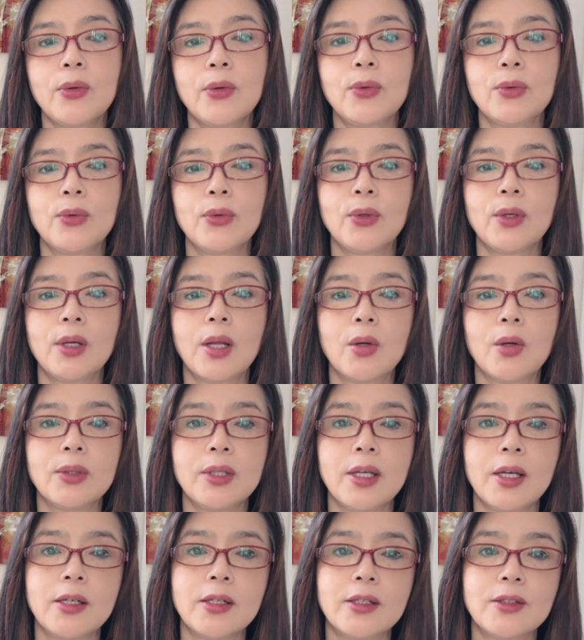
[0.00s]
于老
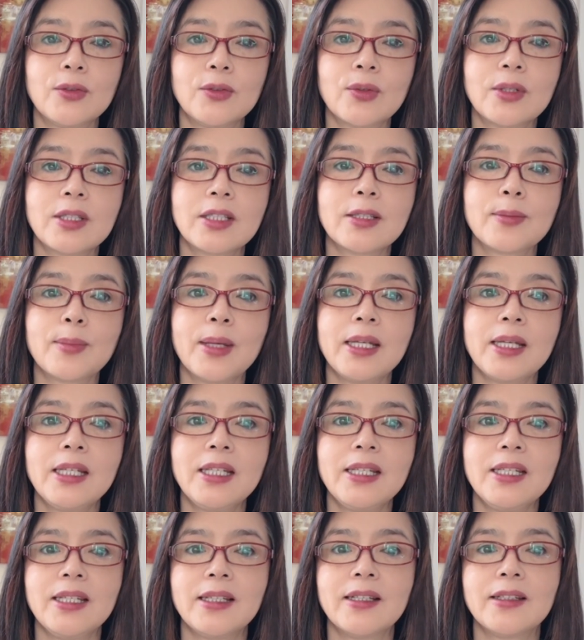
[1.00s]
年人做自媒
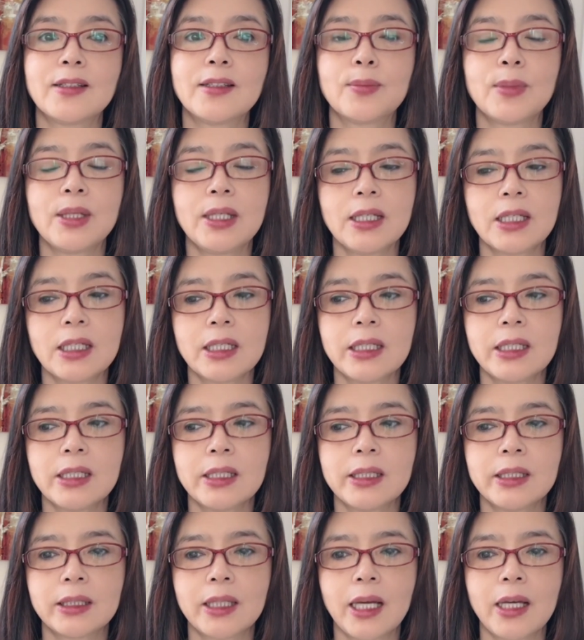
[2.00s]
体的这么一
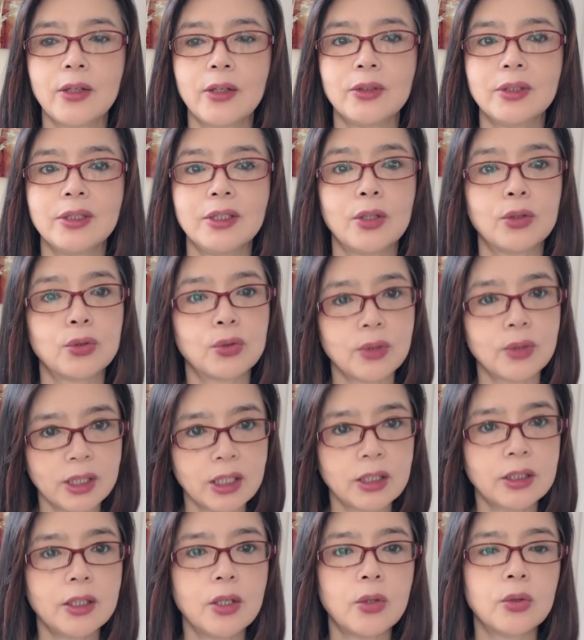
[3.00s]
个，他有要做一个
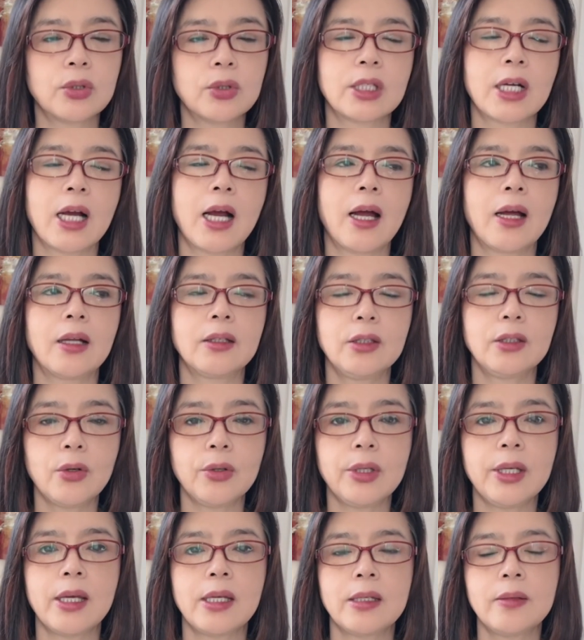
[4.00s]
调查调
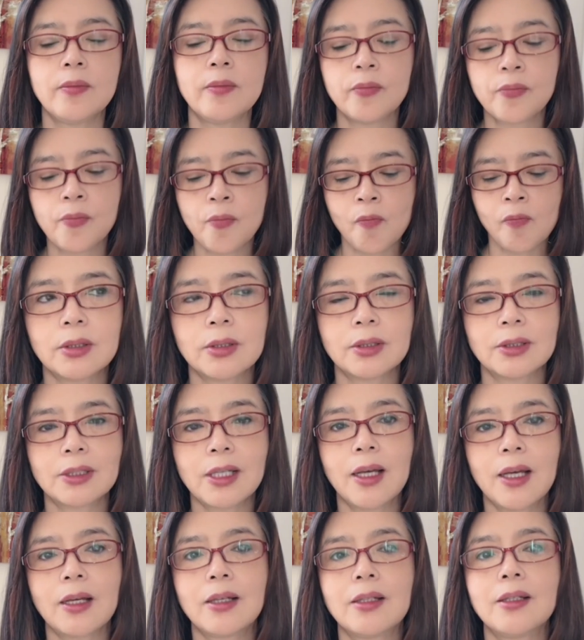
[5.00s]
研，
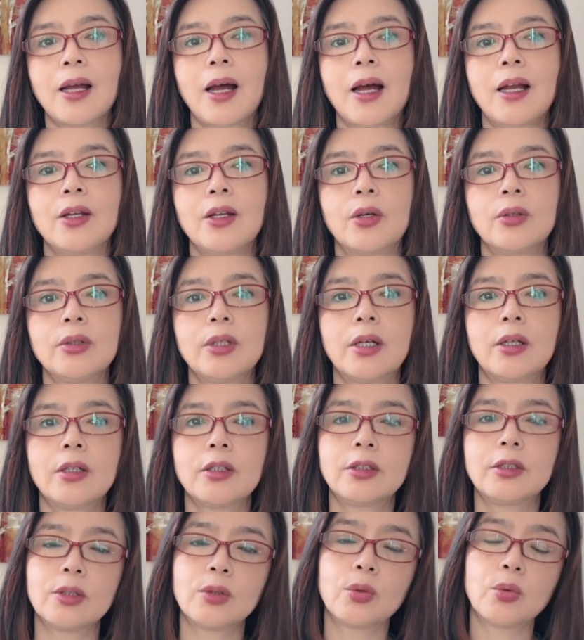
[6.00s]
在跟他聊天的
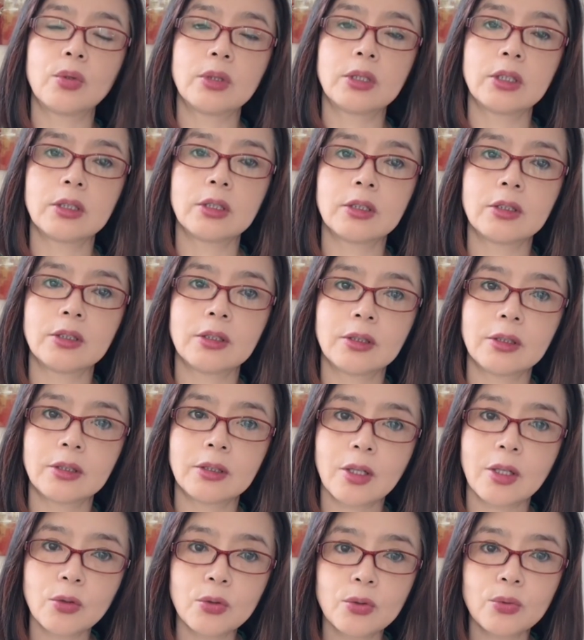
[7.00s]
这个过程
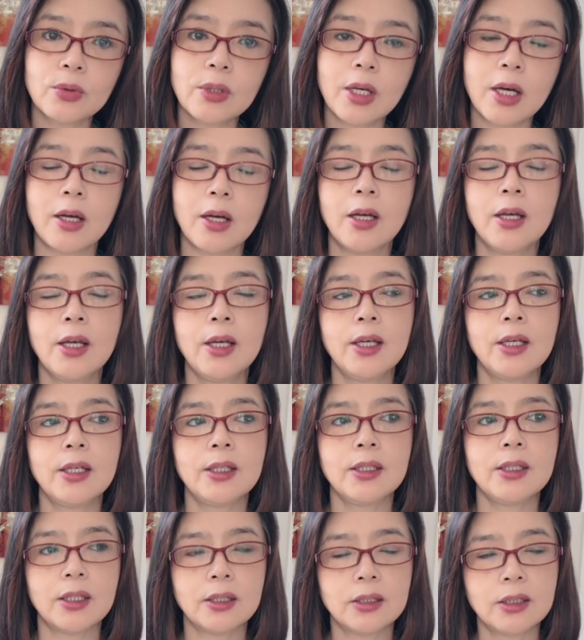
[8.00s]
当中呢，
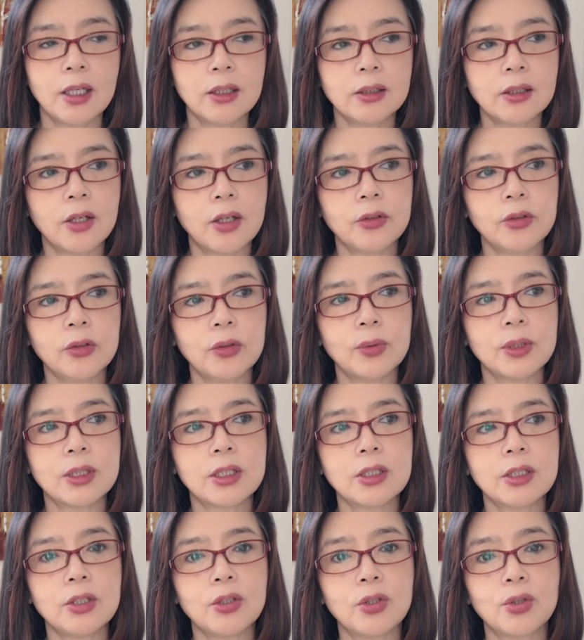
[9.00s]
也相当于我
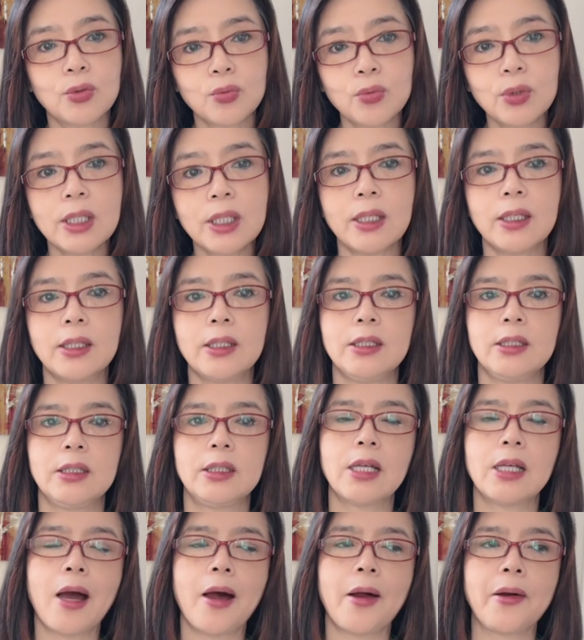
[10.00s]
自己梳理了一
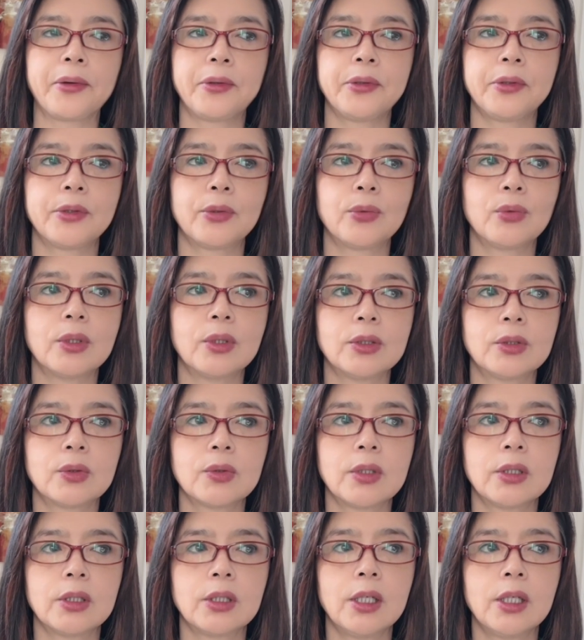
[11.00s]
下，就是我
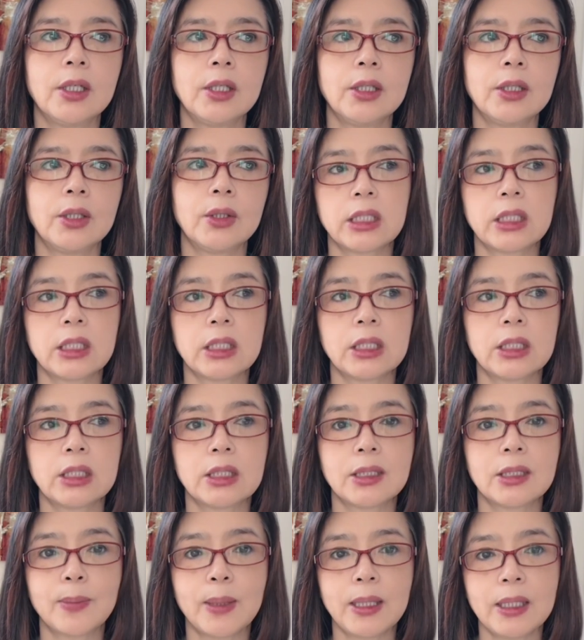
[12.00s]
做
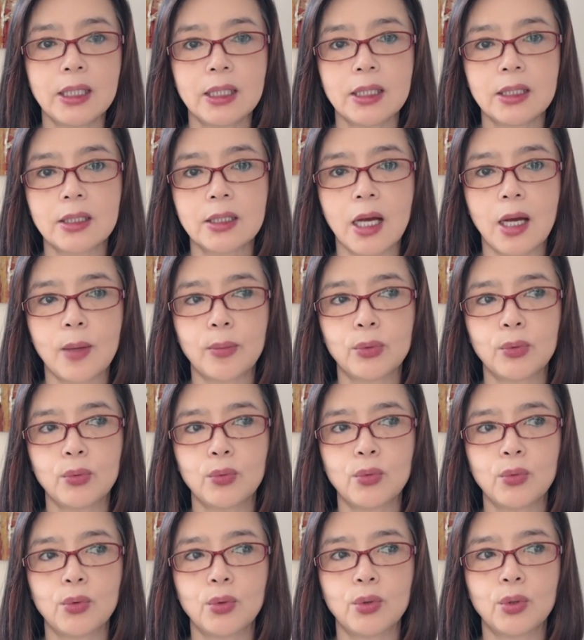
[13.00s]
自媒体差不
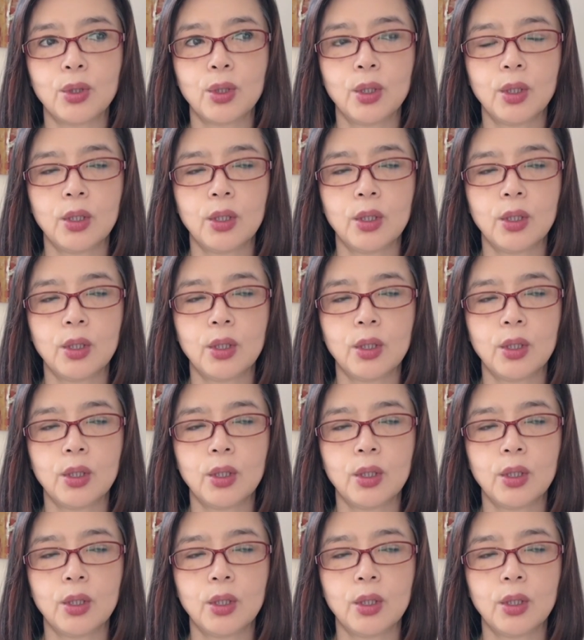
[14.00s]
多，